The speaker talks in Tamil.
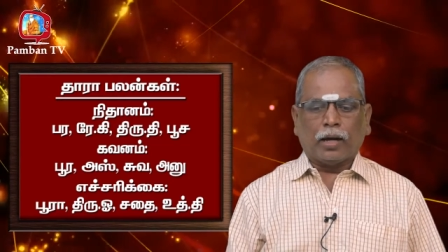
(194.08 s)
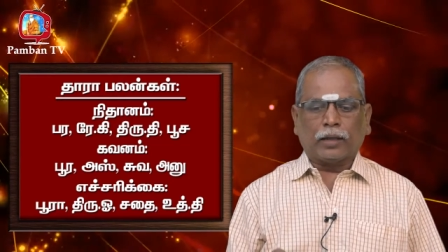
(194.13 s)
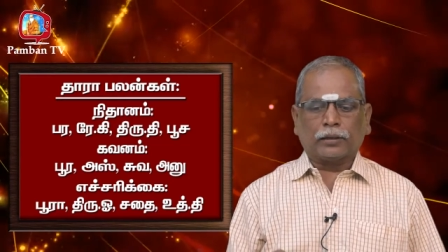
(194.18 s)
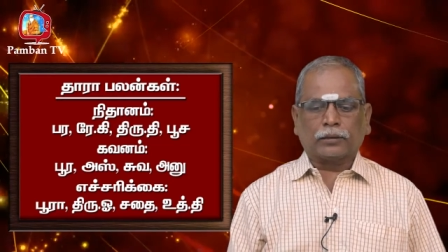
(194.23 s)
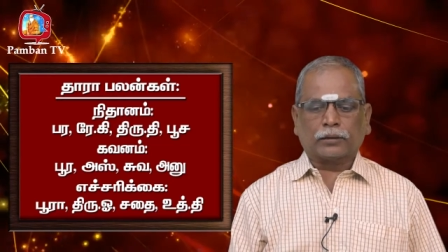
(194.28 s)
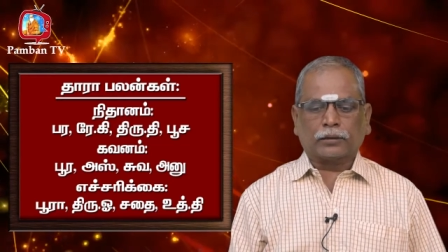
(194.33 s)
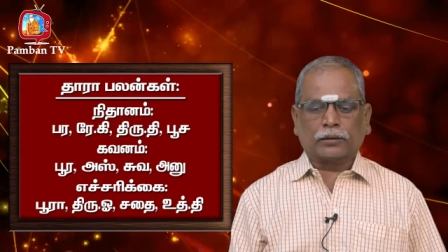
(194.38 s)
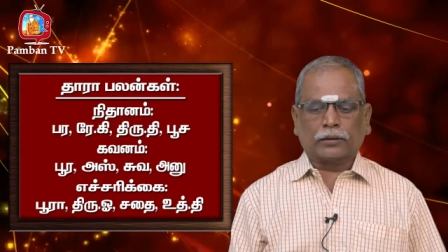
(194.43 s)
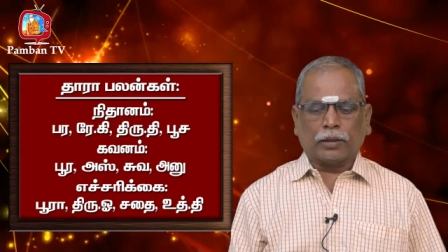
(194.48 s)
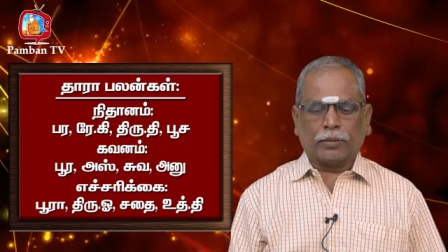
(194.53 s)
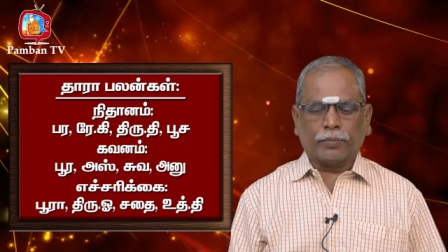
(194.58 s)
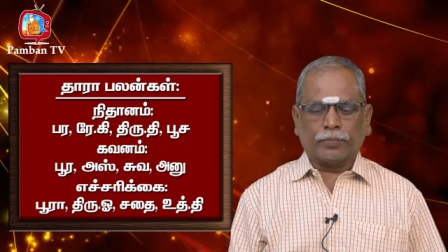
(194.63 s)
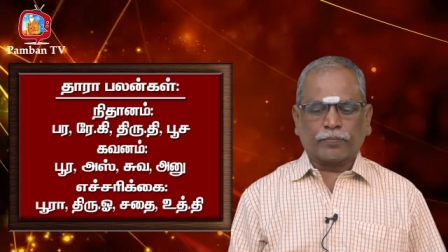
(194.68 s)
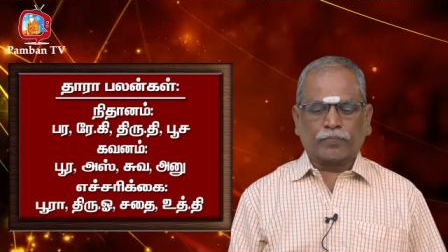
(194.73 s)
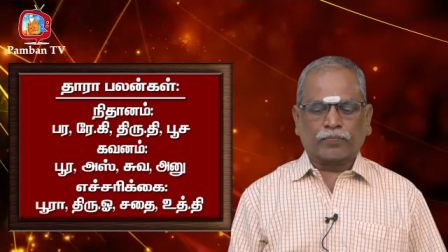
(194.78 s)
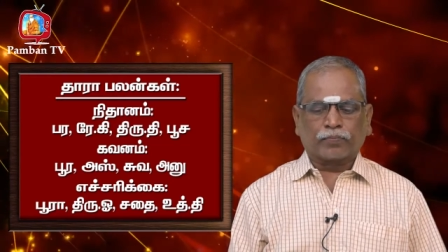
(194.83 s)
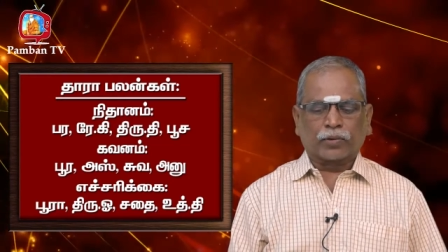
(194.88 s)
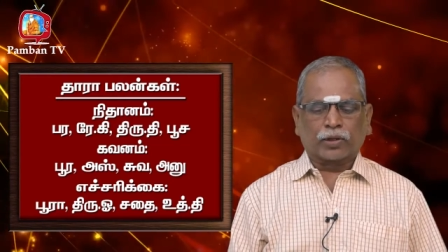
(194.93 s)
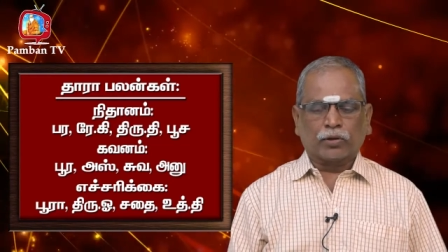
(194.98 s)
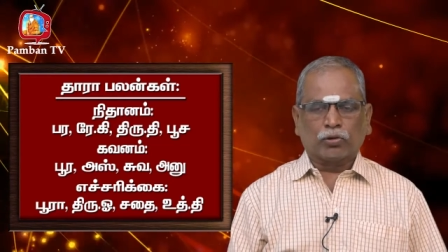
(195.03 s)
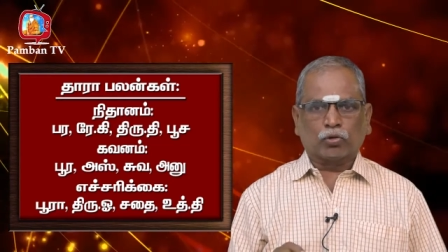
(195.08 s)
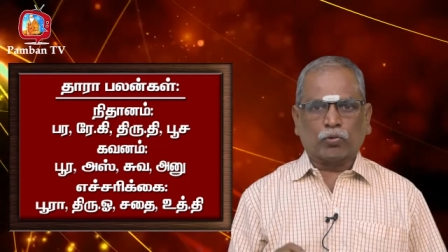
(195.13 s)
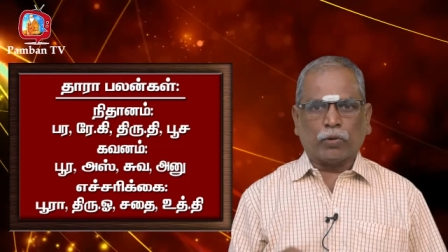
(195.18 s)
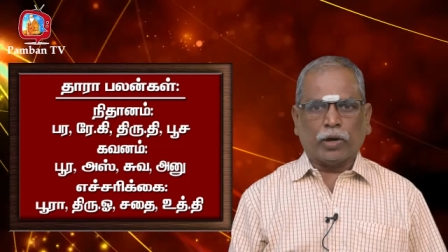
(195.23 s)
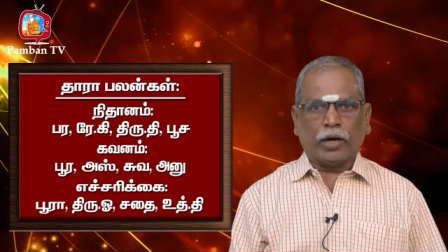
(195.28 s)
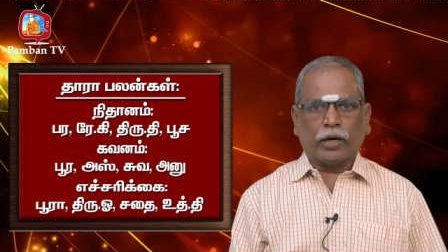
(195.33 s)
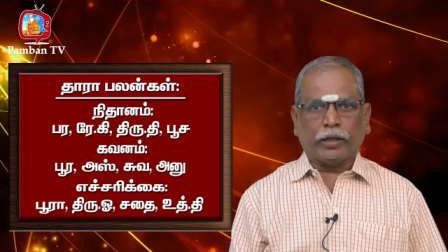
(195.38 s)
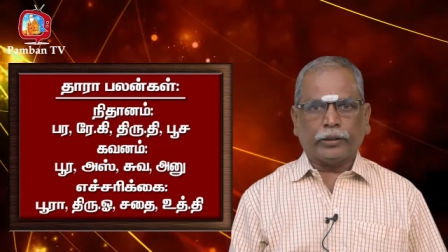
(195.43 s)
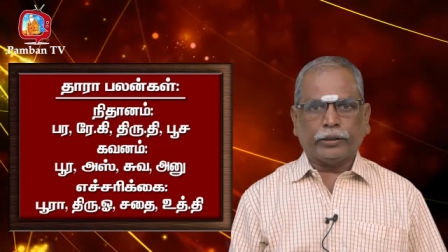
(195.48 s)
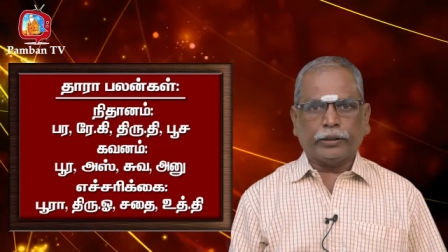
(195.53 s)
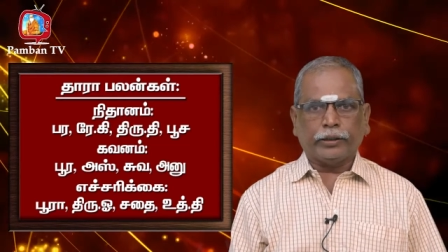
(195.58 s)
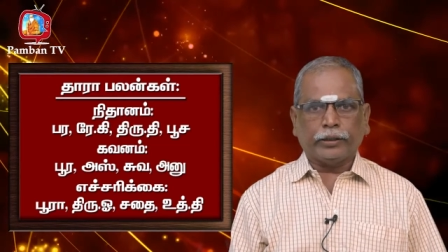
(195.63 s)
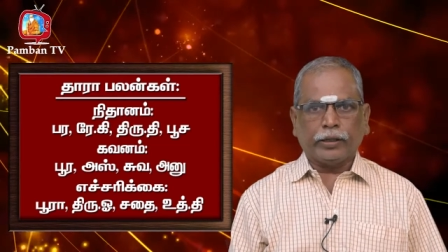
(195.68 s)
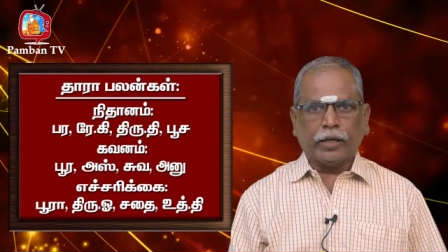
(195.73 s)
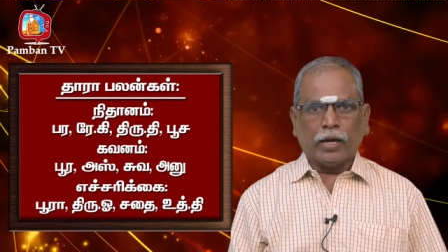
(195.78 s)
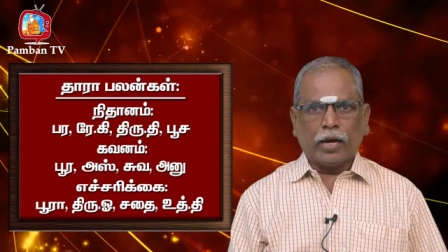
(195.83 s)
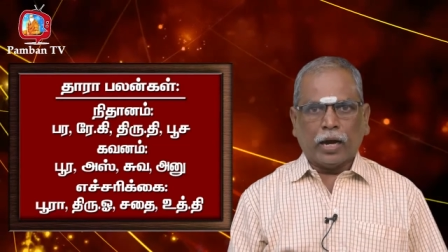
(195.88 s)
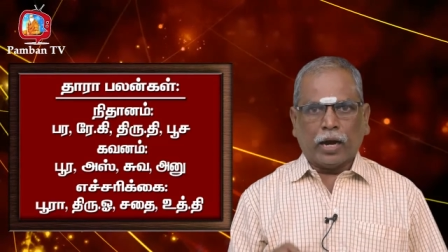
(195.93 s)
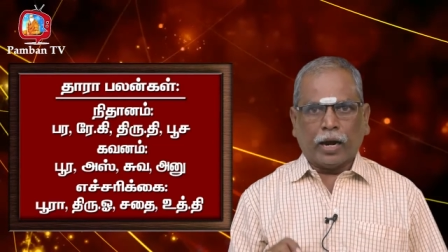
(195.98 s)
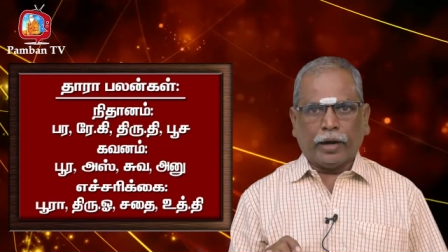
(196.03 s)
அஸ்தம் சுவாதி
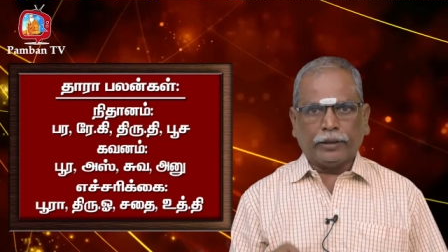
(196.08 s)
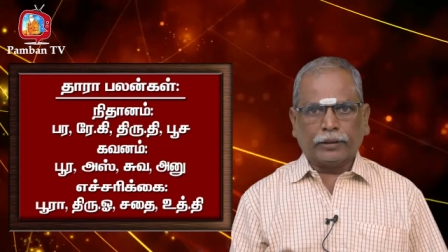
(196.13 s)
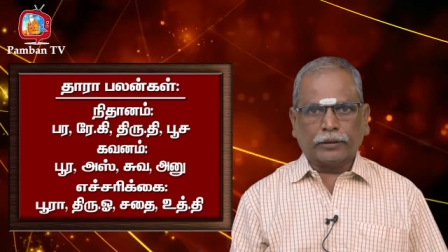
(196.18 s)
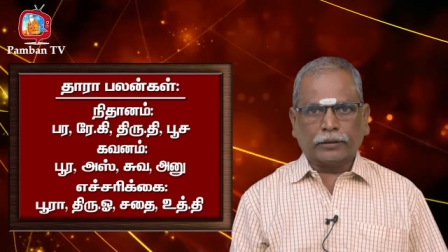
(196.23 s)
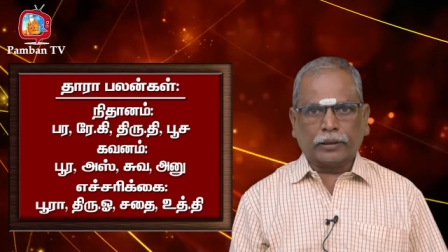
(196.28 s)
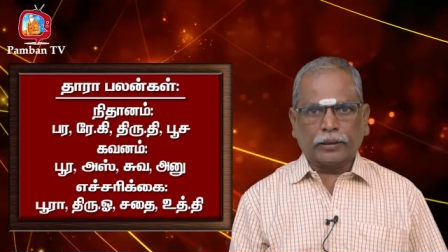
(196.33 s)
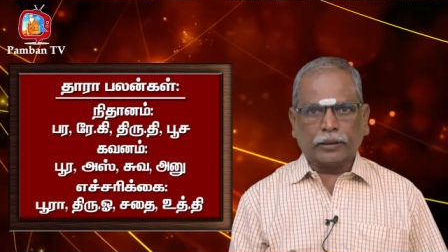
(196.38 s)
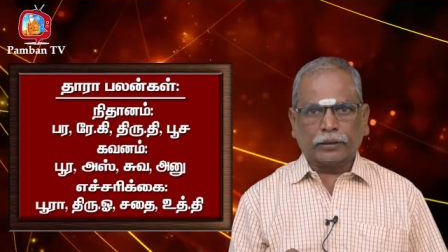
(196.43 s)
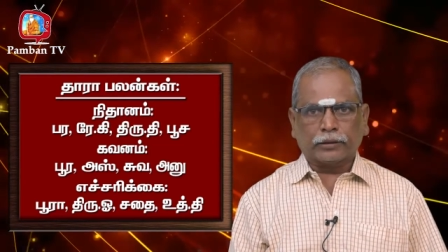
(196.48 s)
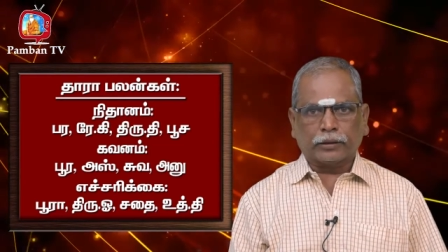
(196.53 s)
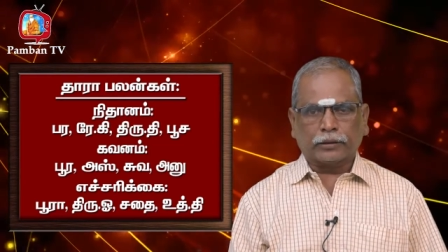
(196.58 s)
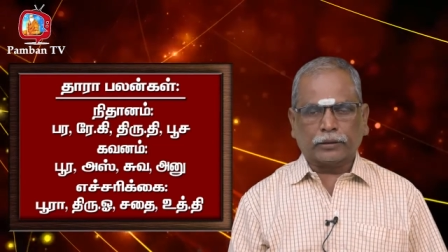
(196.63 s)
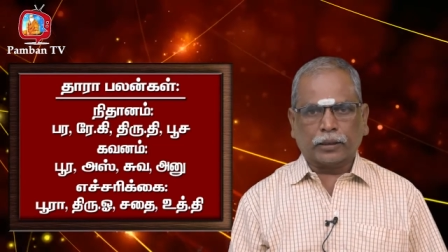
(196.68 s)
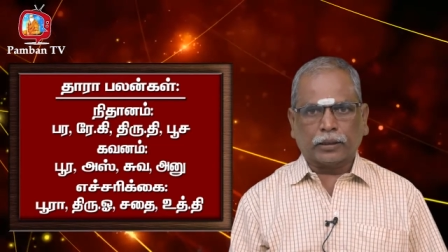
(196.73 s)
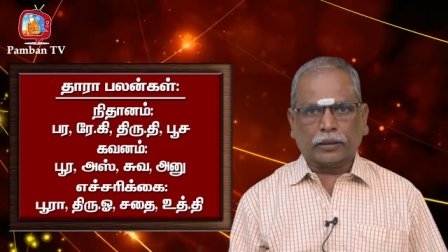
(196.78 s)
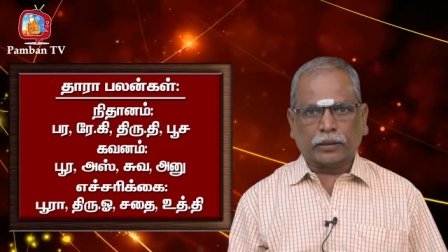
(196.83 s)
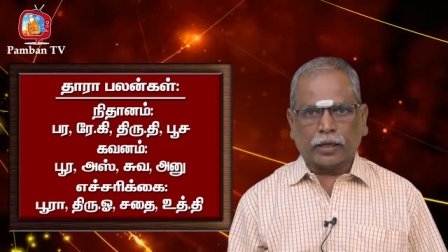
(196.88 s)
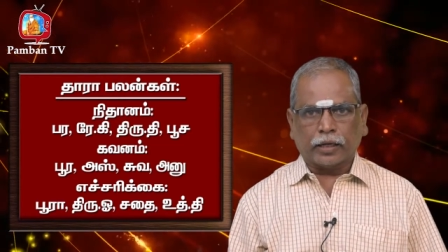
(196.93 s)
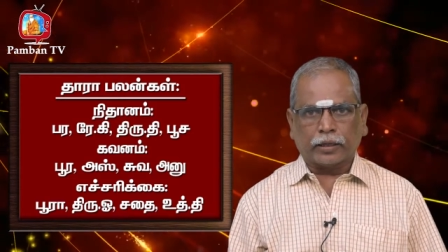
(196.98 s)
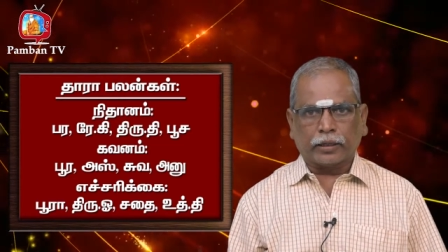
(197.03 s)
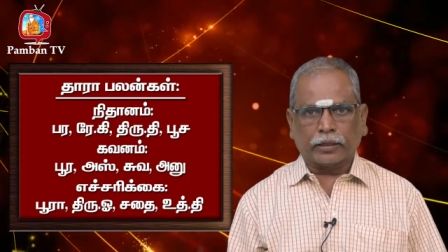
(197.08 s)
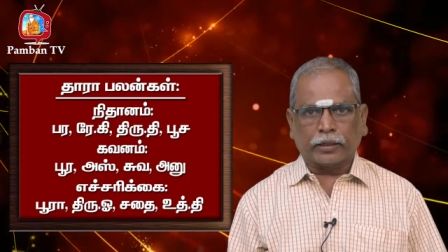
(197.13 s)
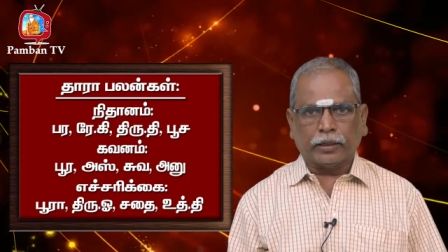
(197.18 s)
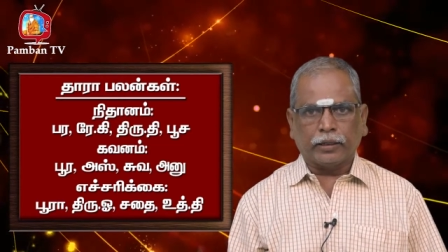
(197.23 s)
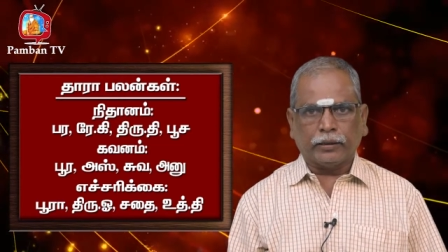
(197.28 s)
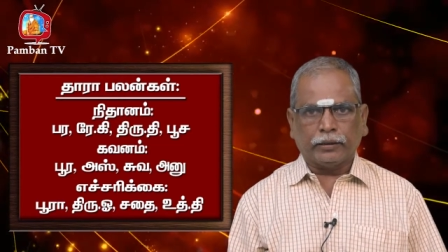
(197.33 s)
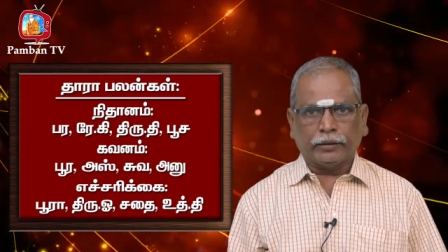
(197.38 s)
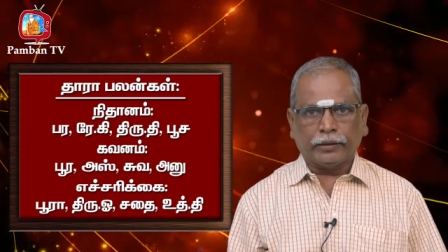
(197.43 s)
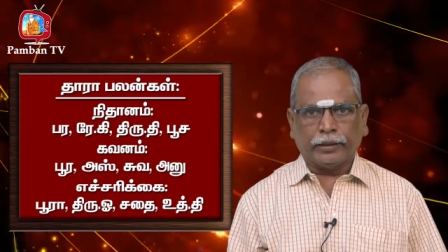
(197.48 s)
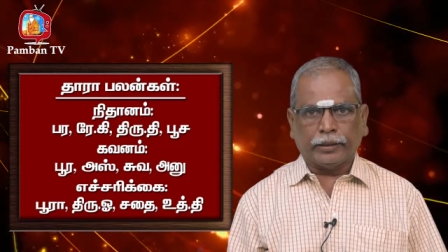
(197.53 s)
அனுச நட்சத்திரக்காரர்கள்